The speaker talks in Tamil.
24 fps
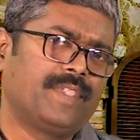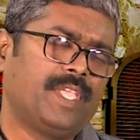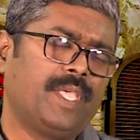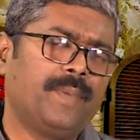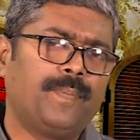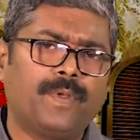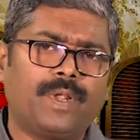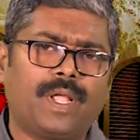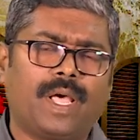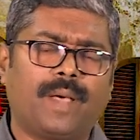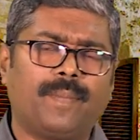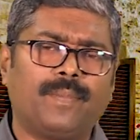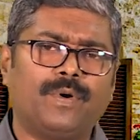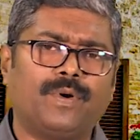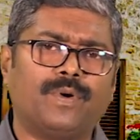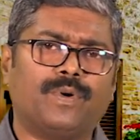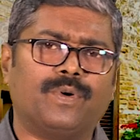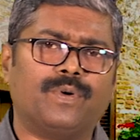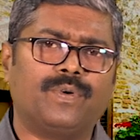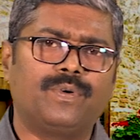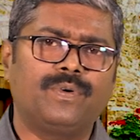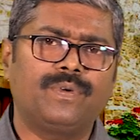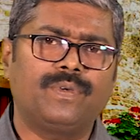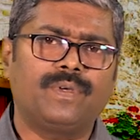இப்போ நாம்
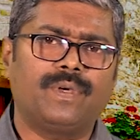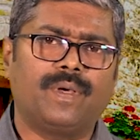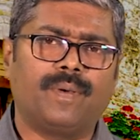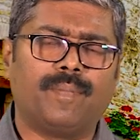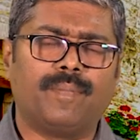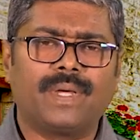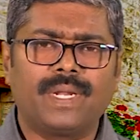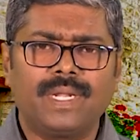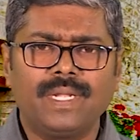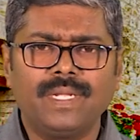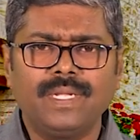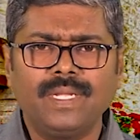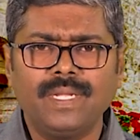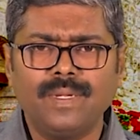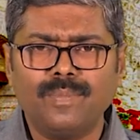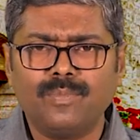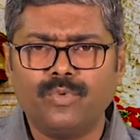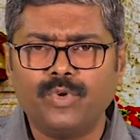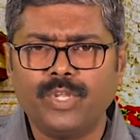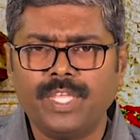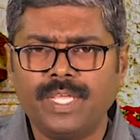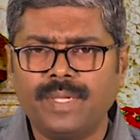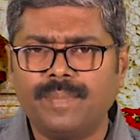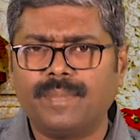மறக்க
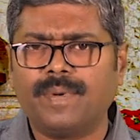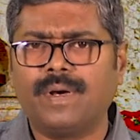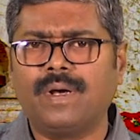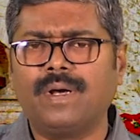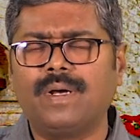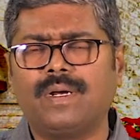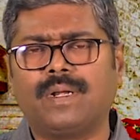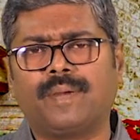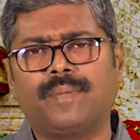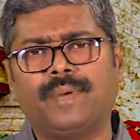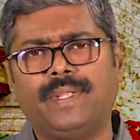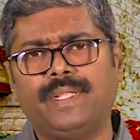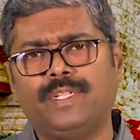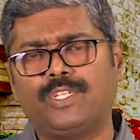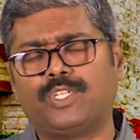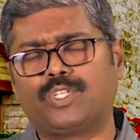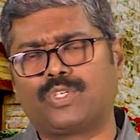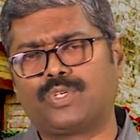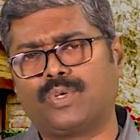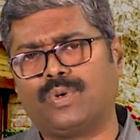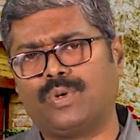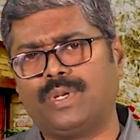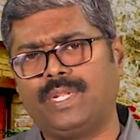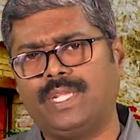முடியுமா அப்படின்னு
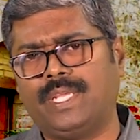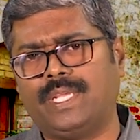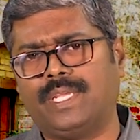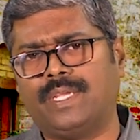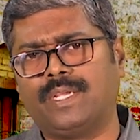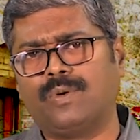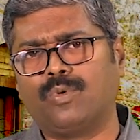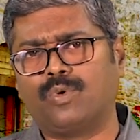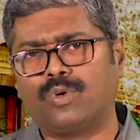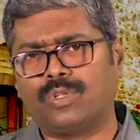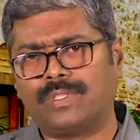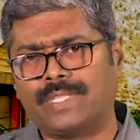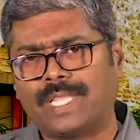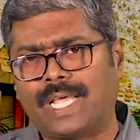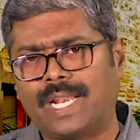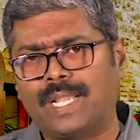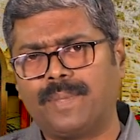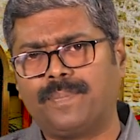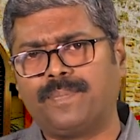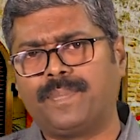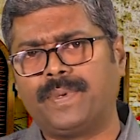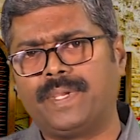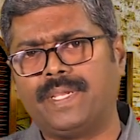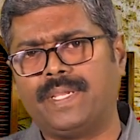சொல்லி ஒரு
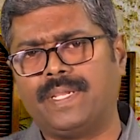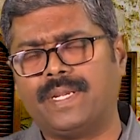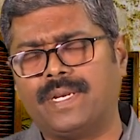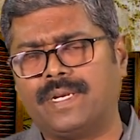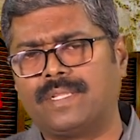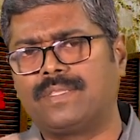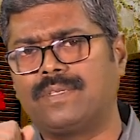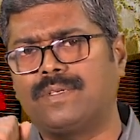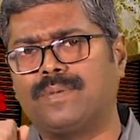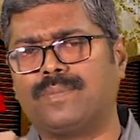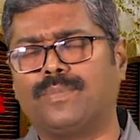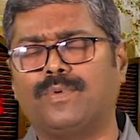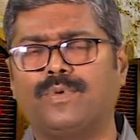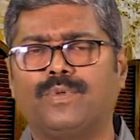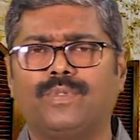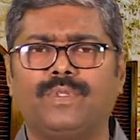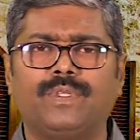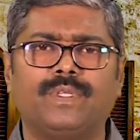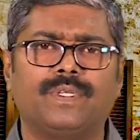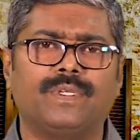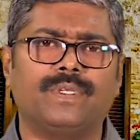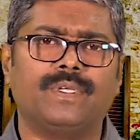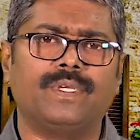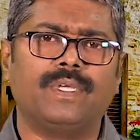தலைப்பை
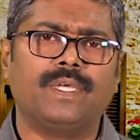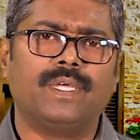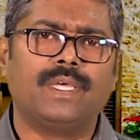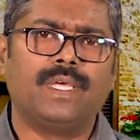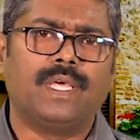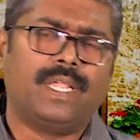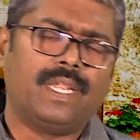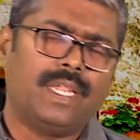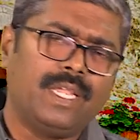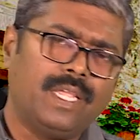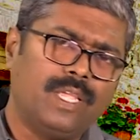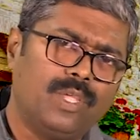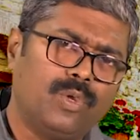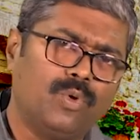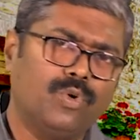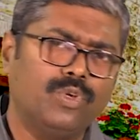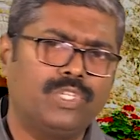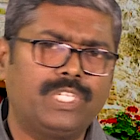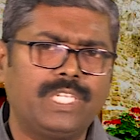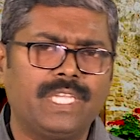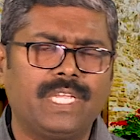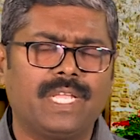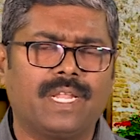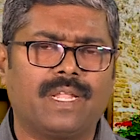எடுத்துக்கும்போது நீங்கள்
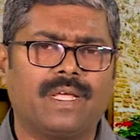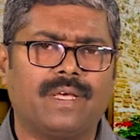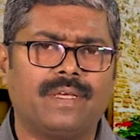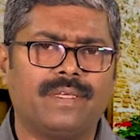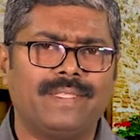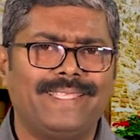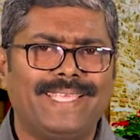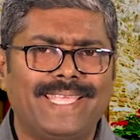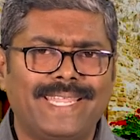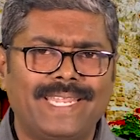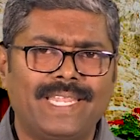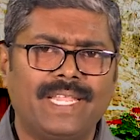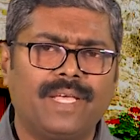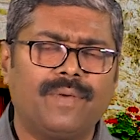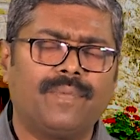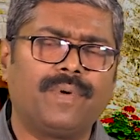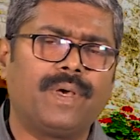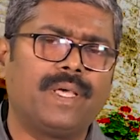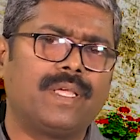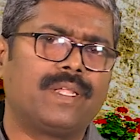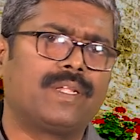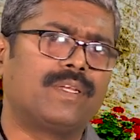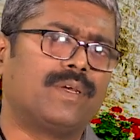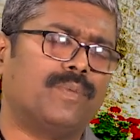யோசிக்கலாம் இது
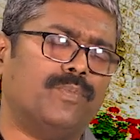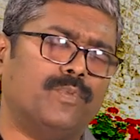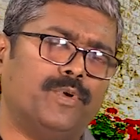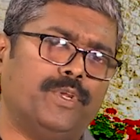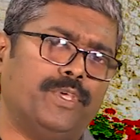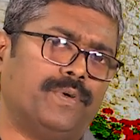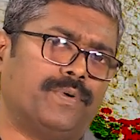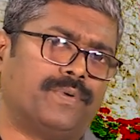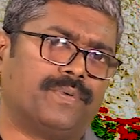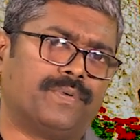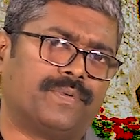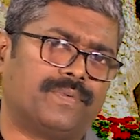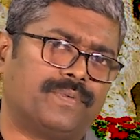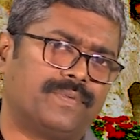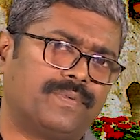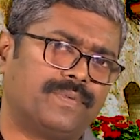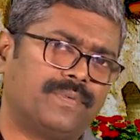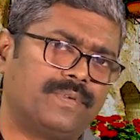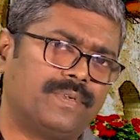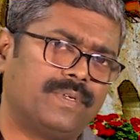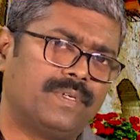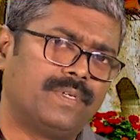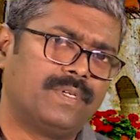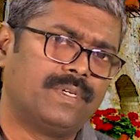என்னவா இருக்க முடியும்
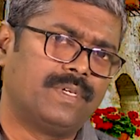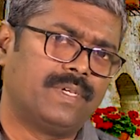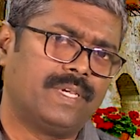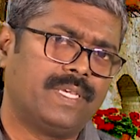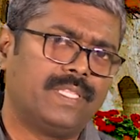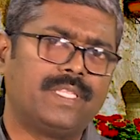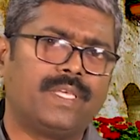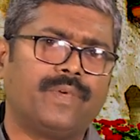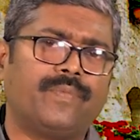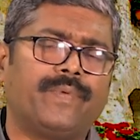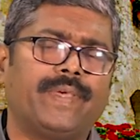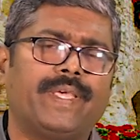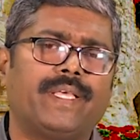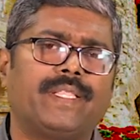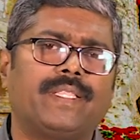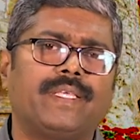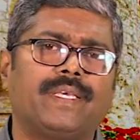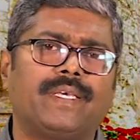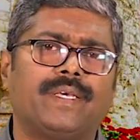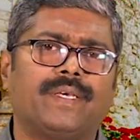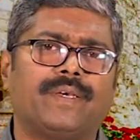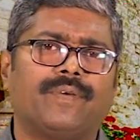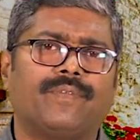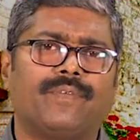இந்த வேத
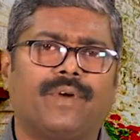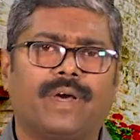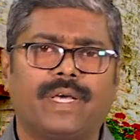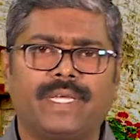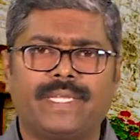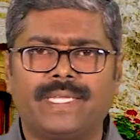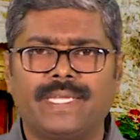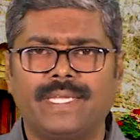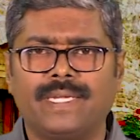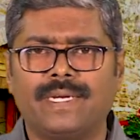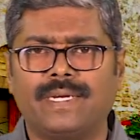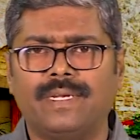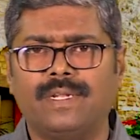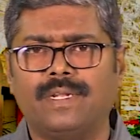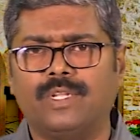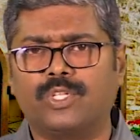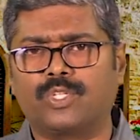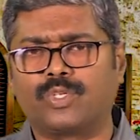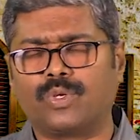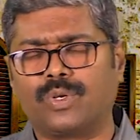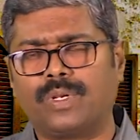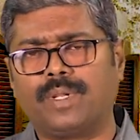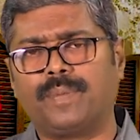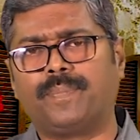
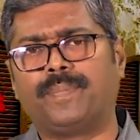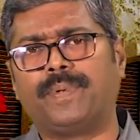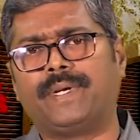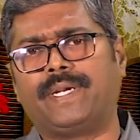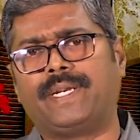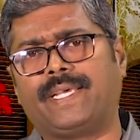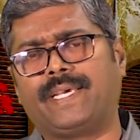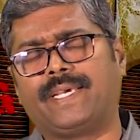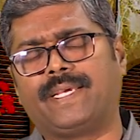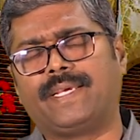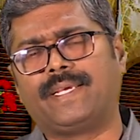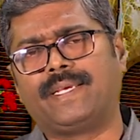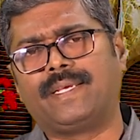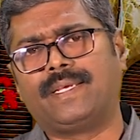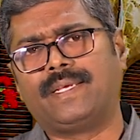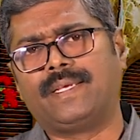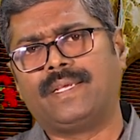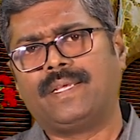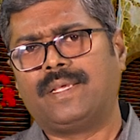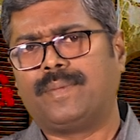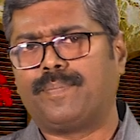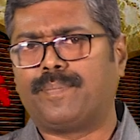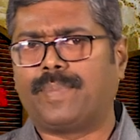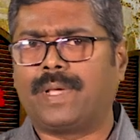வாக்கியங்களில் சொல்லப்பட்ட
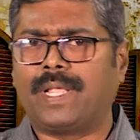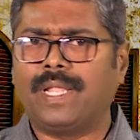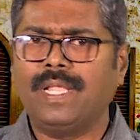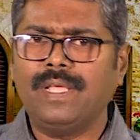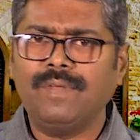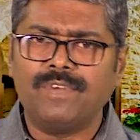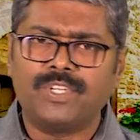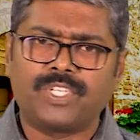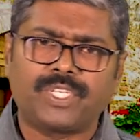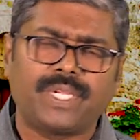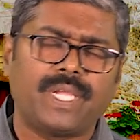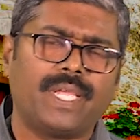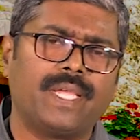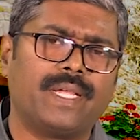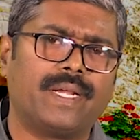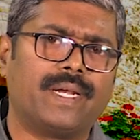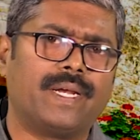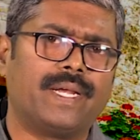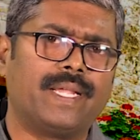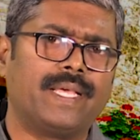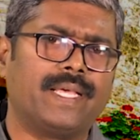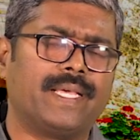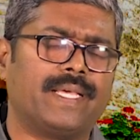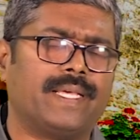பல
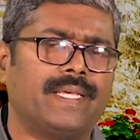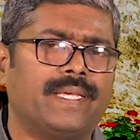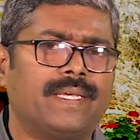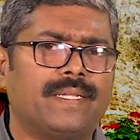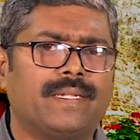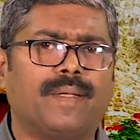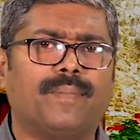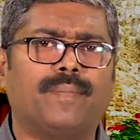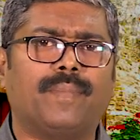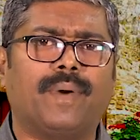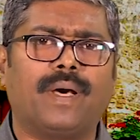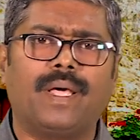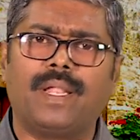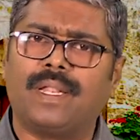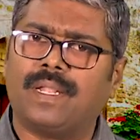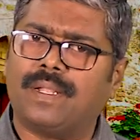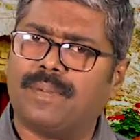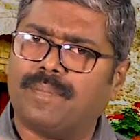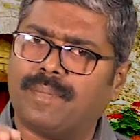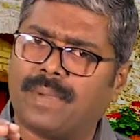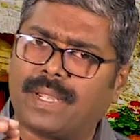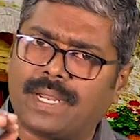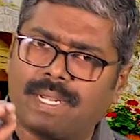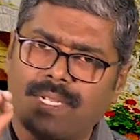விஷயங்களை நம்மால்
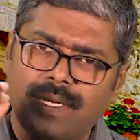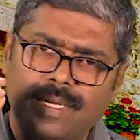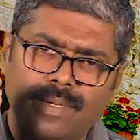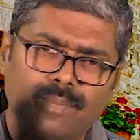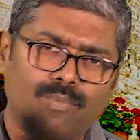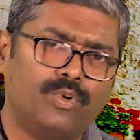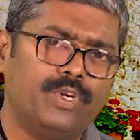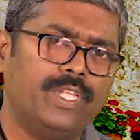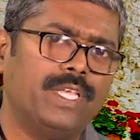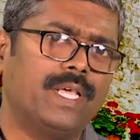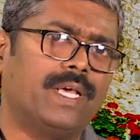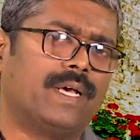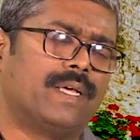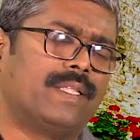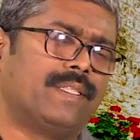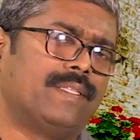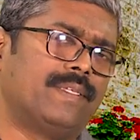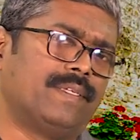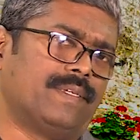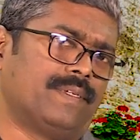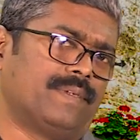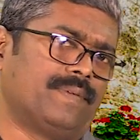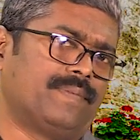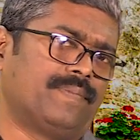மறக்க
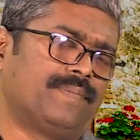முடியாது